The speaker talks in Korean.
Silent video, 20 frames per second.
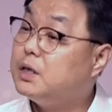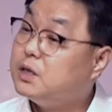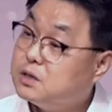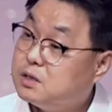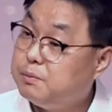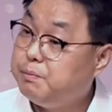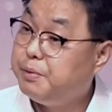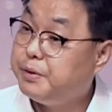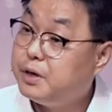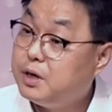
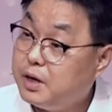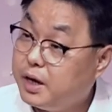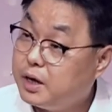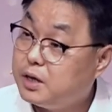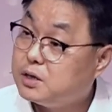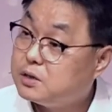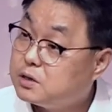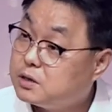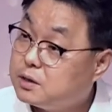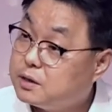늦은 비를
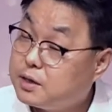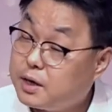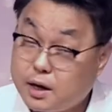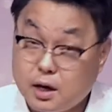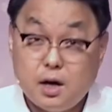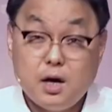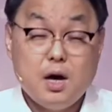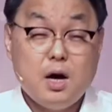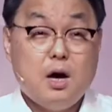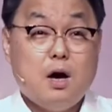내리시는데
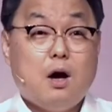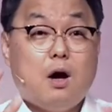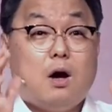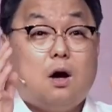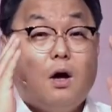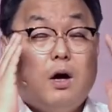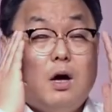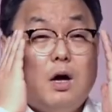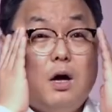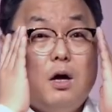
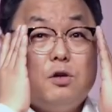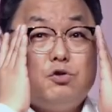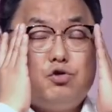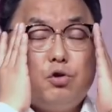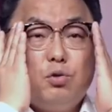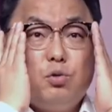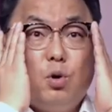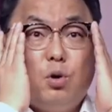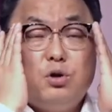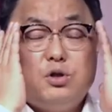
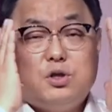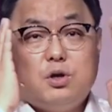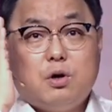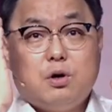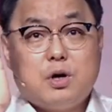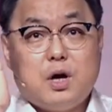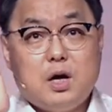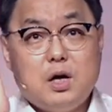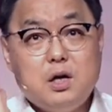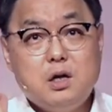중동
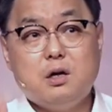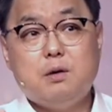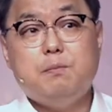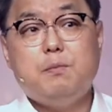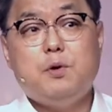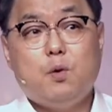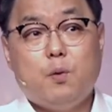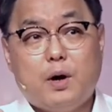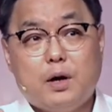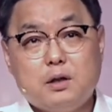지역의 이른
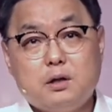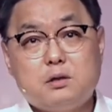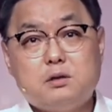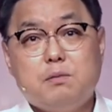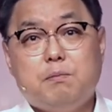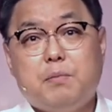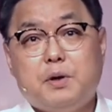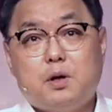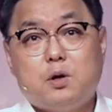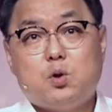비와
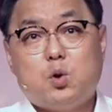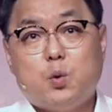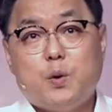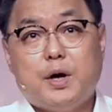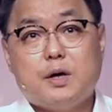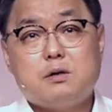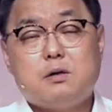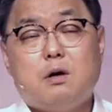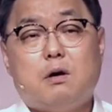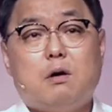늦은 비를
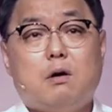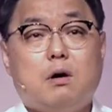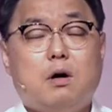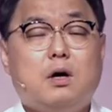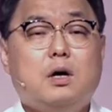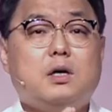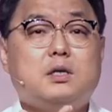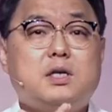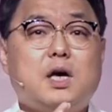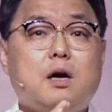통해서
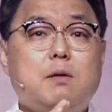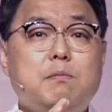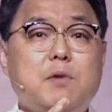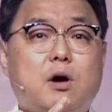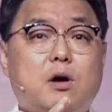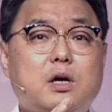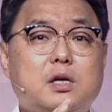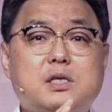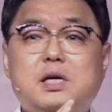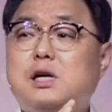
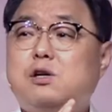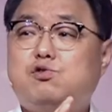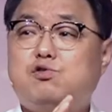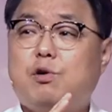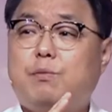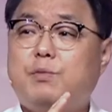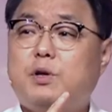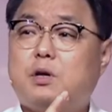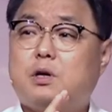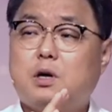생명이 살 수
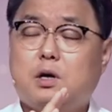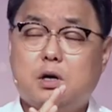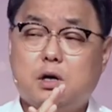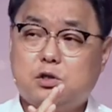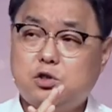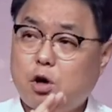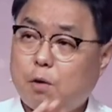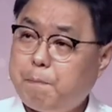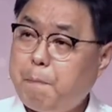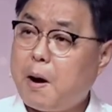없는 그
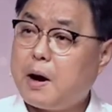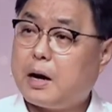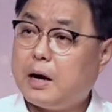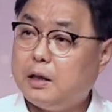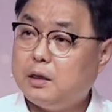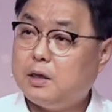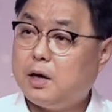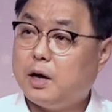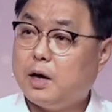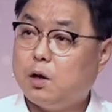
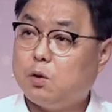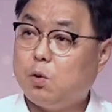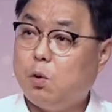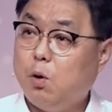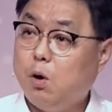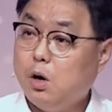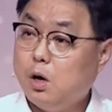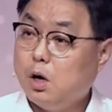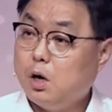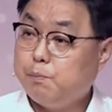척박한
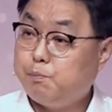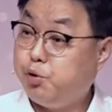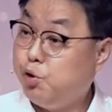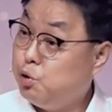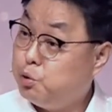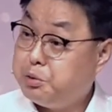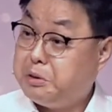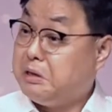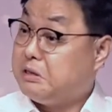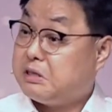땅에도
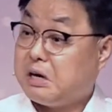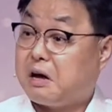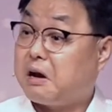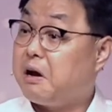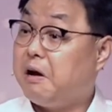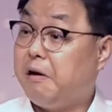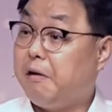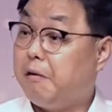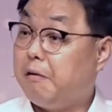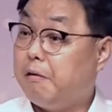풀들이
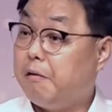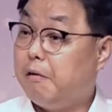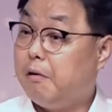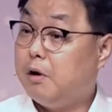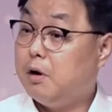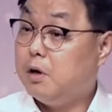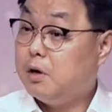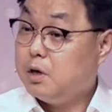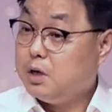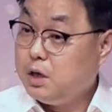자라요.
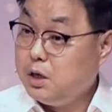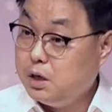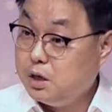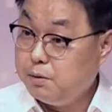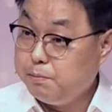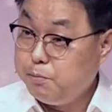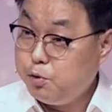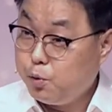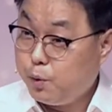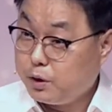
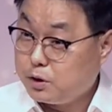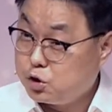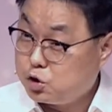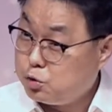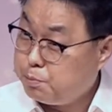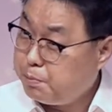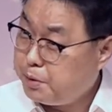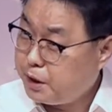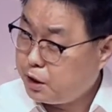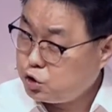이른 비와
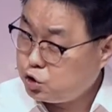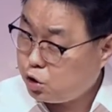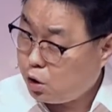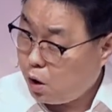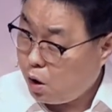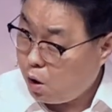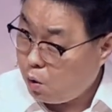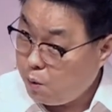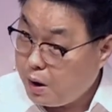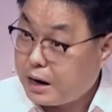늦은 비가
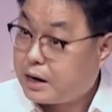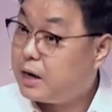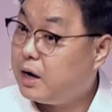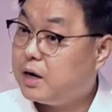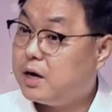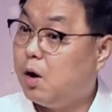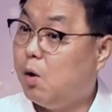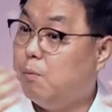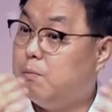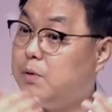
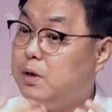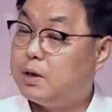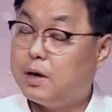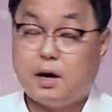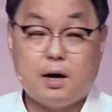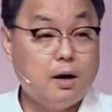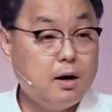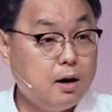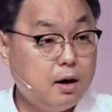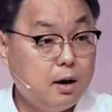정확하게
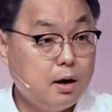옵니다.